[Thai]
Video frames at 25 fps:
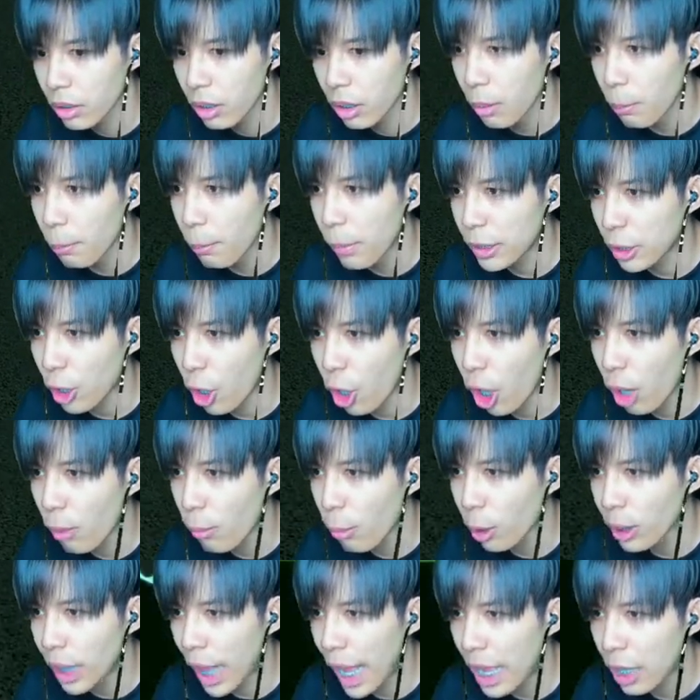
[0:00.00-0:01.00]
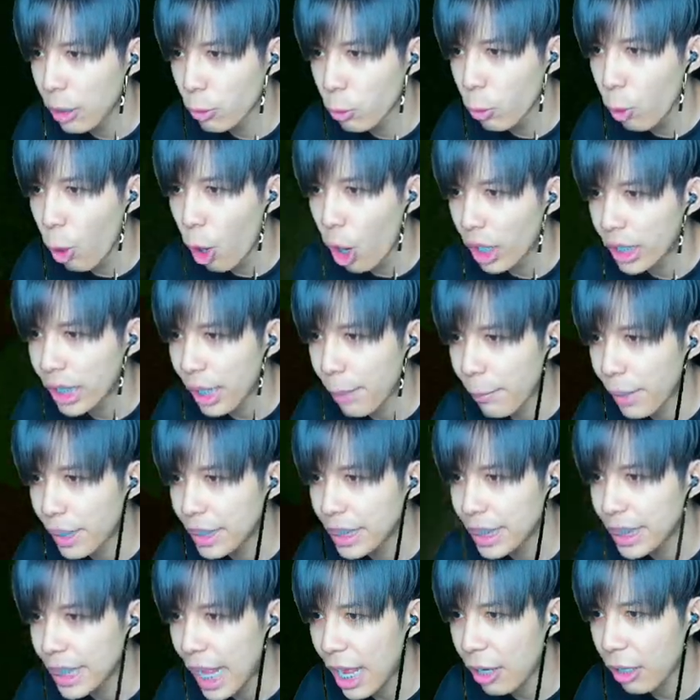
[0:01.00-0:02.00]
ไม่ต้องคอมโบละ กูขอเก็บไอ้
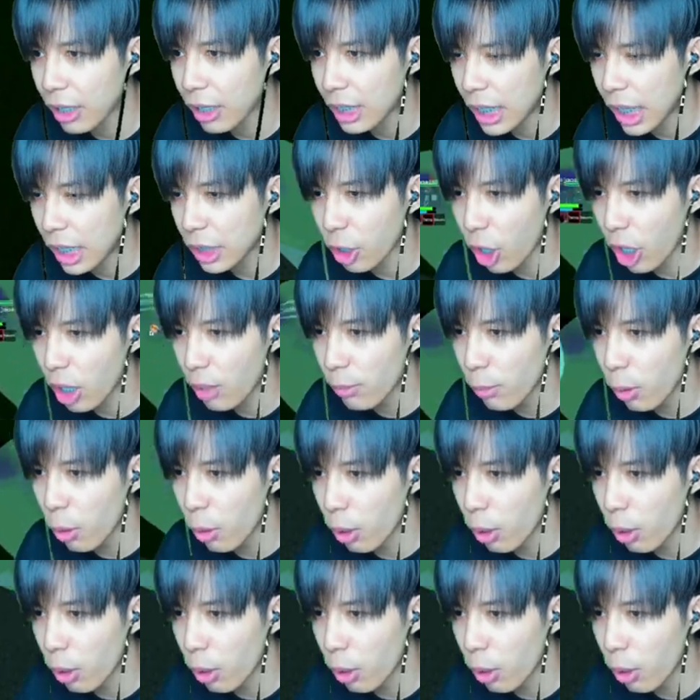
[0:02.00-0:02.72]
นี่ได้ก่อนแล้วกันค่อยคอมโบ